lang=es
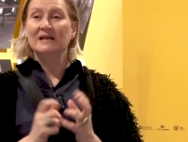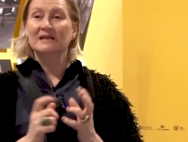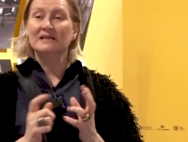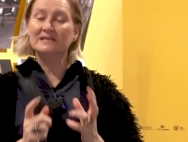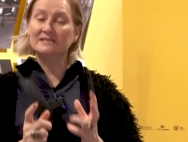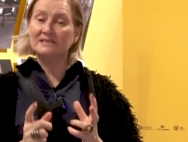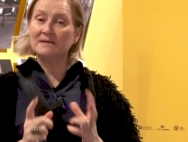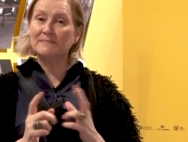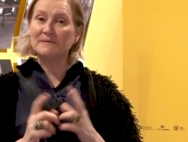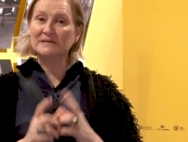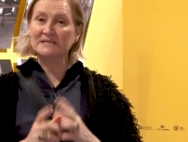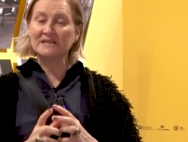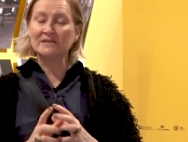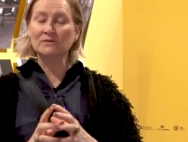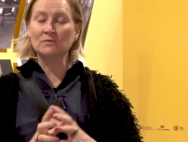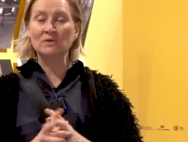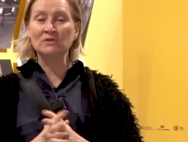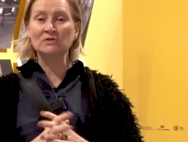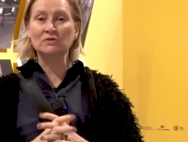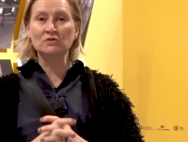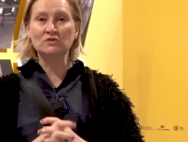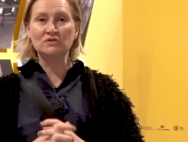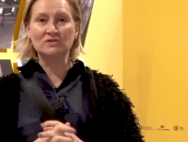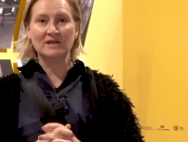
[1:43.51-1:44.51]
y se presentó
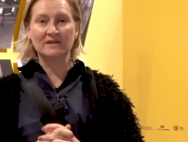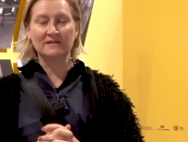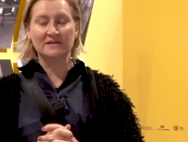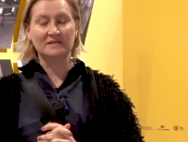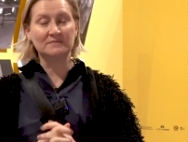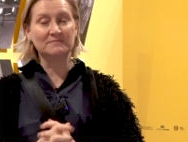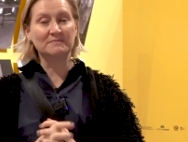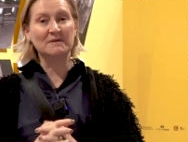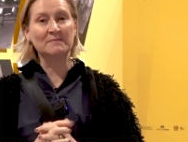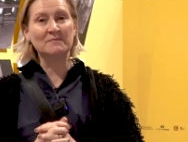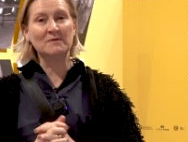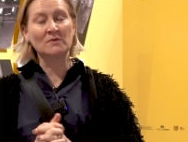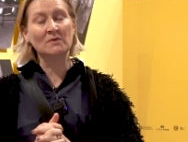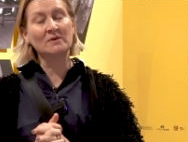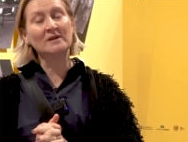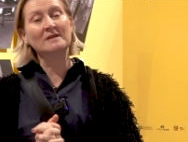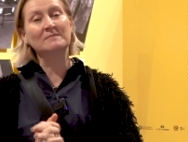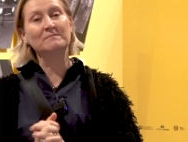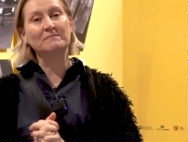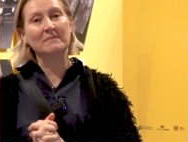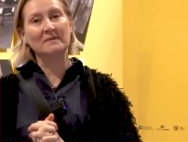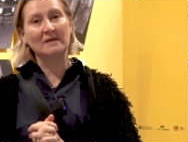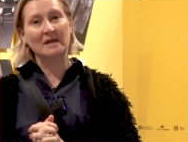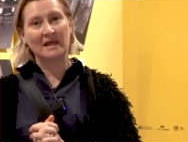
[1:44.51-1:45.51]
en dos sedes, primero
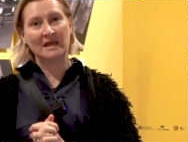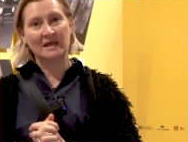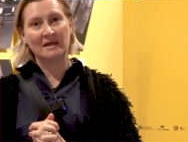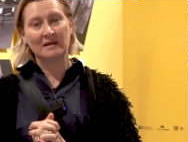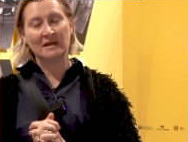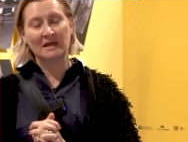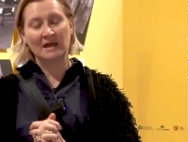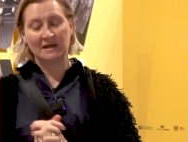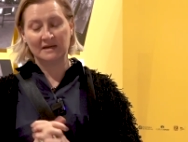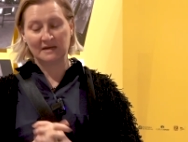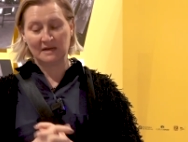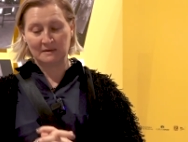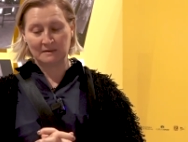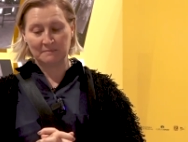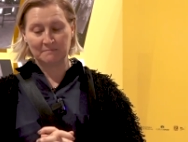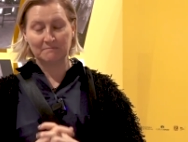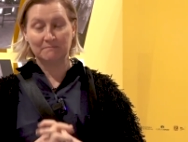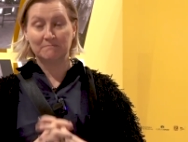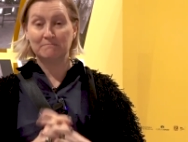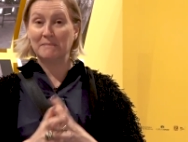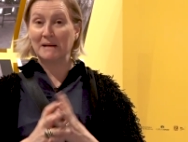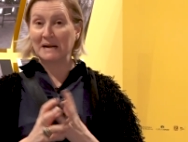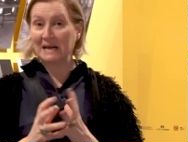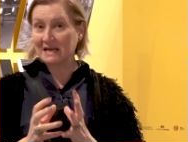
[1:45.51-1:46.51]
en el,
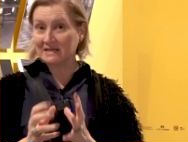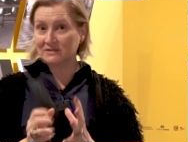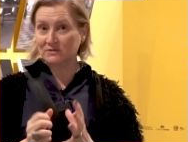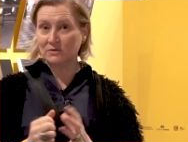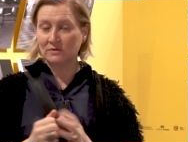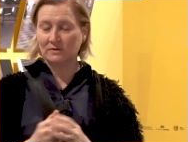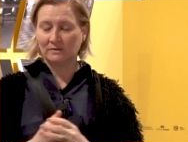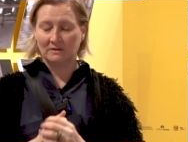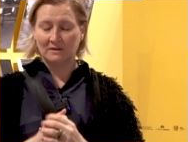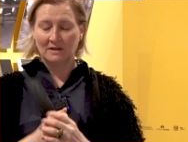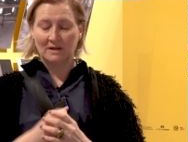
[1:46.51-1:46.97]
Palacio